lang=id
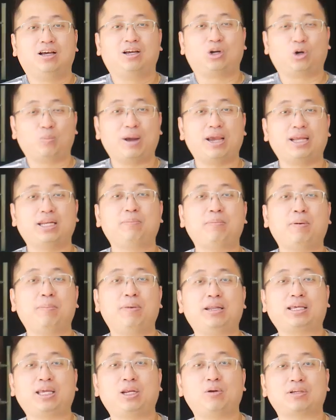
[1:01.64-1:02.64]
Rumah ini
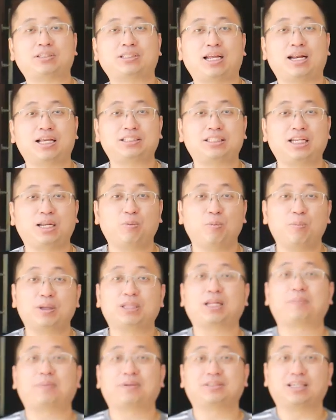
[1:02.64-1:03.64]
memiliki luas tanah 1000
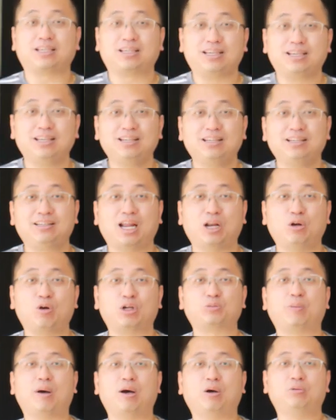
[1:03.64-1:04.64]
meter persegi dan
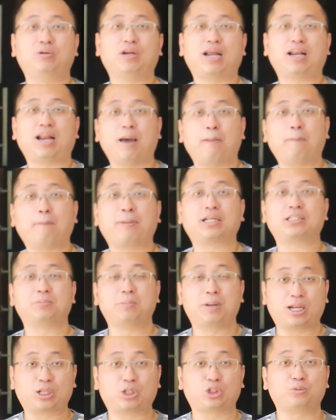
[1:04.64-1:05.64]
luas bangunan hampir
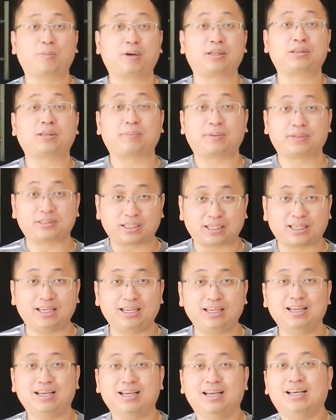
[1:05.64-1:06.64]
900 meter
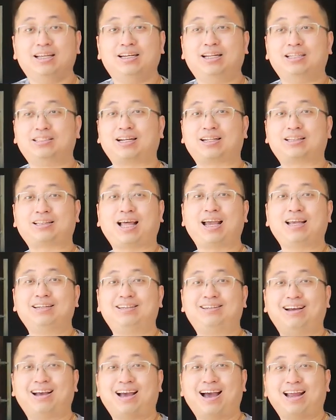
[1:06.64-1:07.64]
persegi disertai
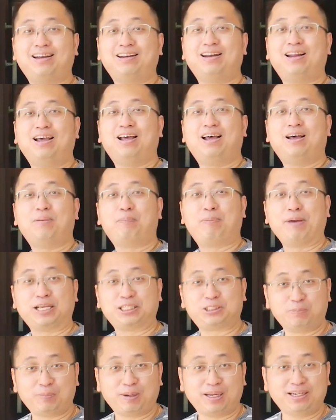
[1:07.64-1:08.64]
dengan
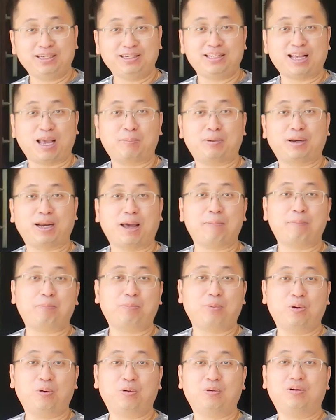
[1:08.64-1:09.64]
basement yang
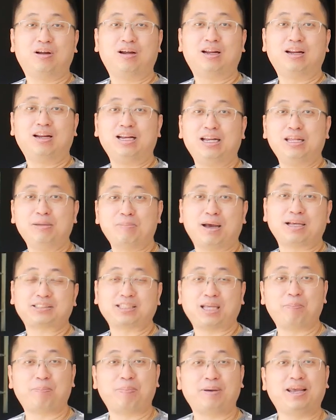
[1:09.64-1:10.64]
menampung 5
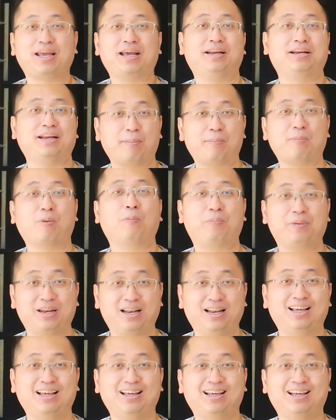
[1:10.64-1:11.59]
sampai 6 mobil.